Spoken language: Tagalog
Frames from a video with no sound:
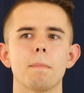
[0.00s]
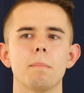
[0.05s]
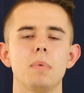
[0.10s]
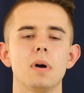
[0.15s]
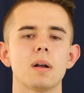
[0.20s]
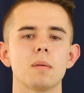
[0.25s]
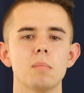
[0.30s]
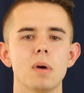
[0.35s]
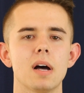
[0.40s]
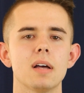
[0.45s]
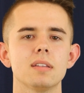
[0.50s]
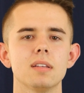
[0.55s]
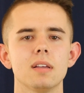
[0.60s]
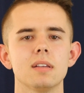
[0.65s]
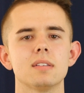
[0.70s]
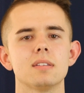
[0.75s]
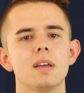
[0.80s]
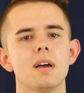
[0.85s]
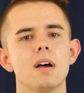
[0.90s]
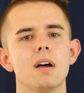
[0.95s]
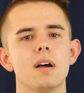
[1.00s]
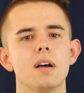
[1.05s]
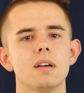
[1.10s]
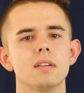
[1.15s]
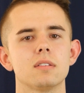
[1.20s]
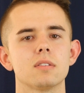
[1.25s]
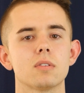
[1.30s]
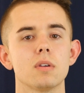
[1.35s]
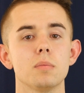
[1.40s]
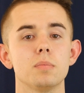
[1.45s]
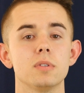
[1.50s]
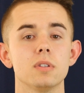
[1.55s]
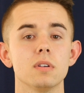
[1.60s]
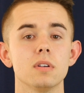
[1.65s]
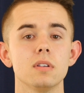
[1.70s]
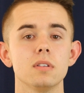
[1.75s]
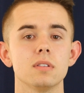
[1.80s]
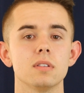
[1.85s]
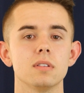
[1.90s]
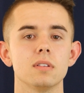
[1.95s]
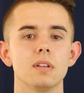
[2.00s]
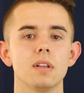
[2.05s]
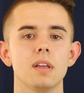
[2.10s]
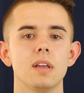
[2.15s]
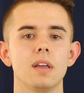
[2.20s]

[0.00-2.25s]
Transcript: pagbasa sa scriptures